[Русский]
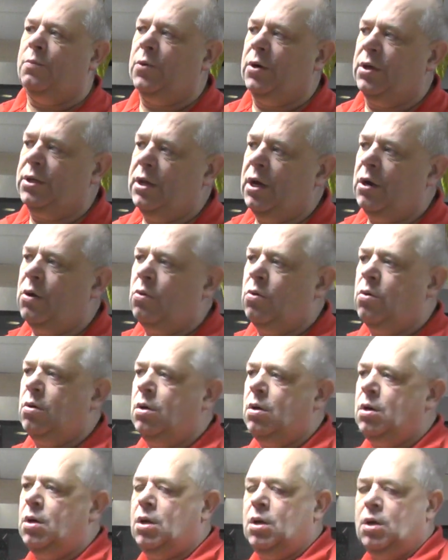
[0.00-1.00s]
протягу,
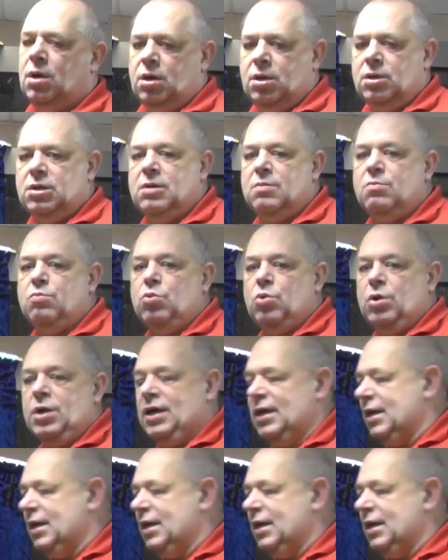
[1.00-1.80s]
тем более